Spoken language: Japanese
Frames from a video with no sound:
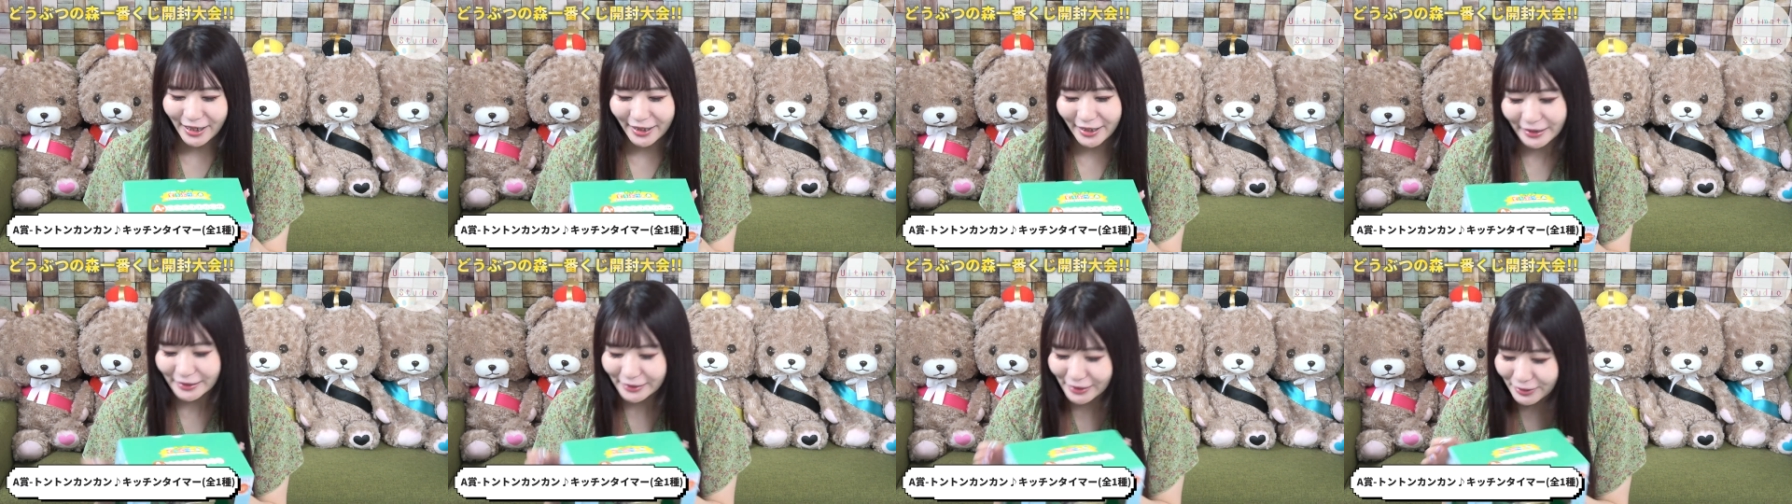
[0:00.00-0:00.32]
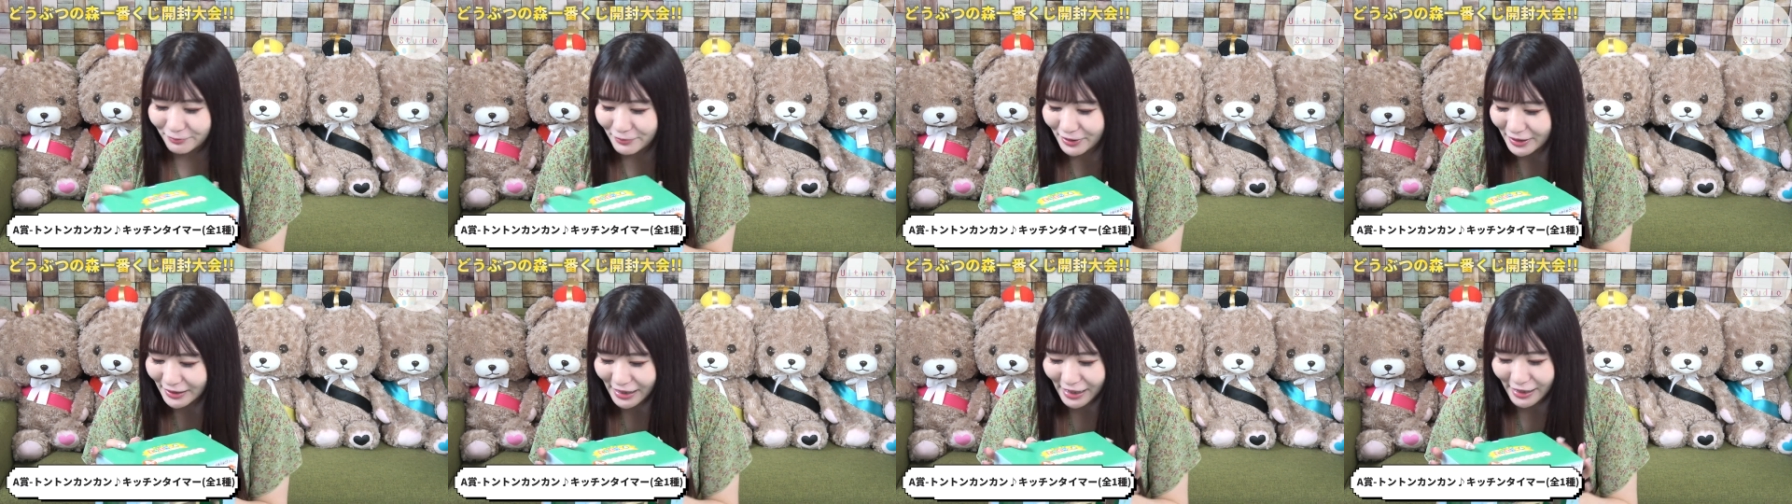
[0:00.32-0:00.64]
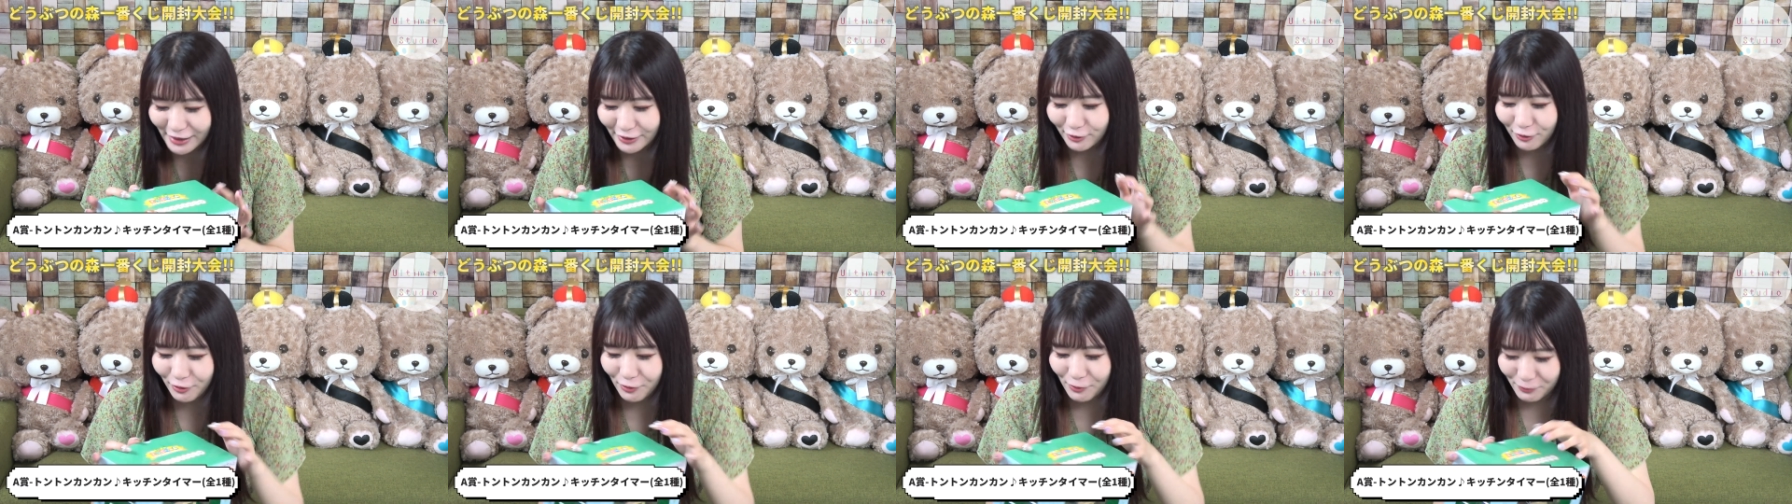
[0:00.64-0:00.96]
開けてみた
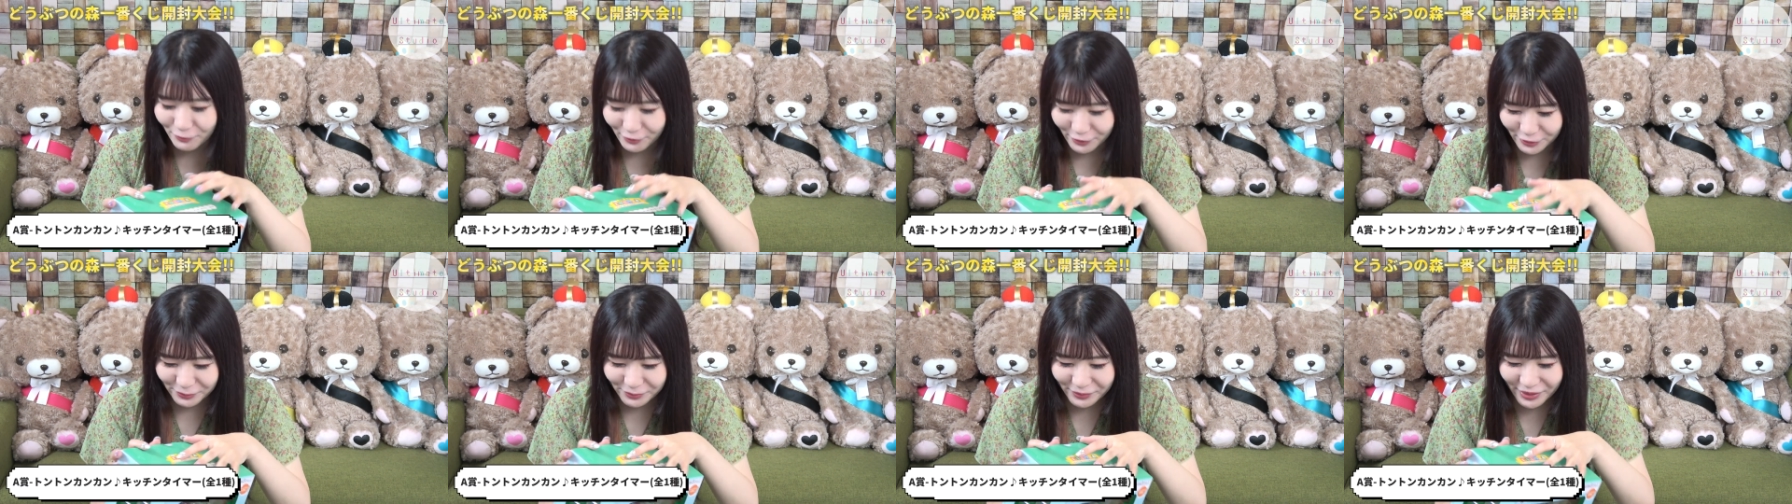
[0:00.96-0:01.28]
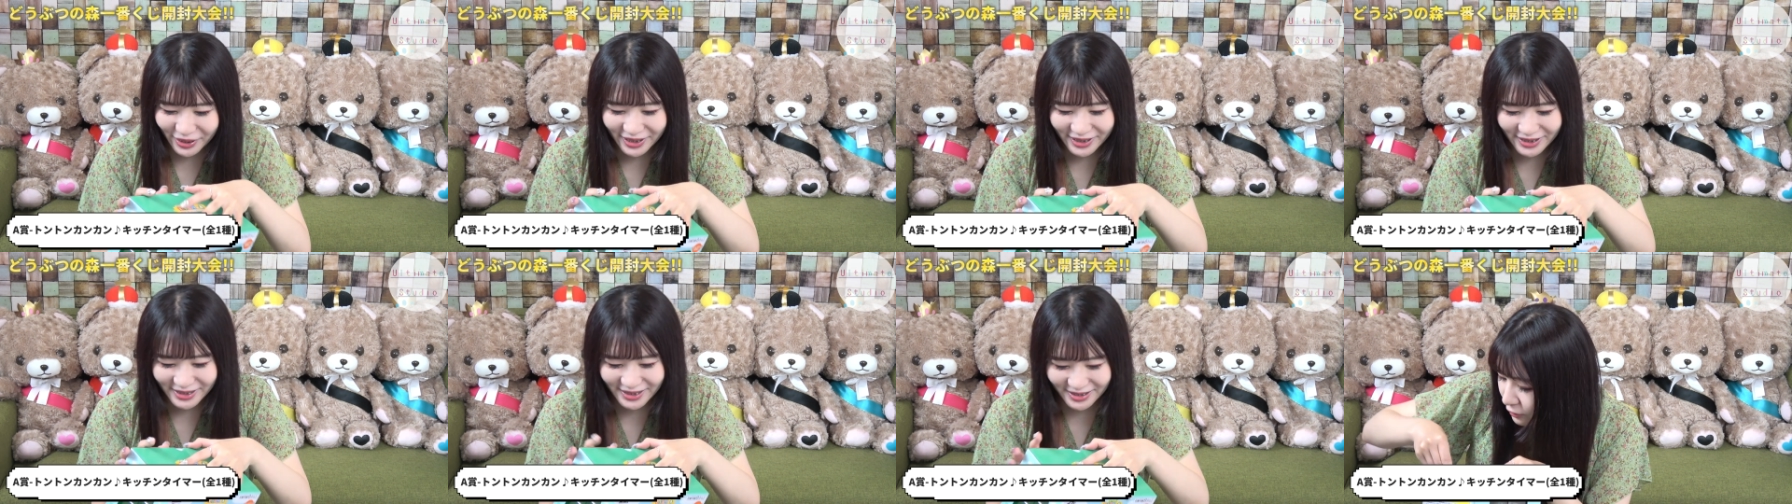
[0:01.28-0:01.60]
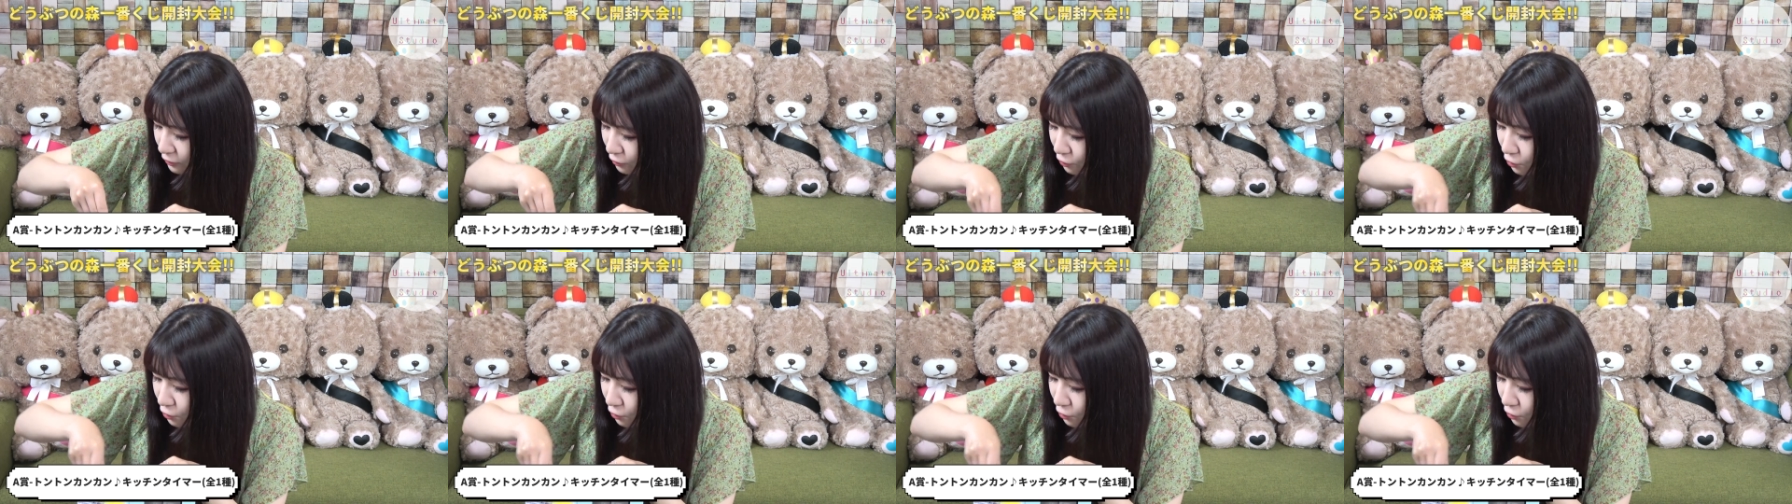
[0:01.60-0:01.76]
いと思います。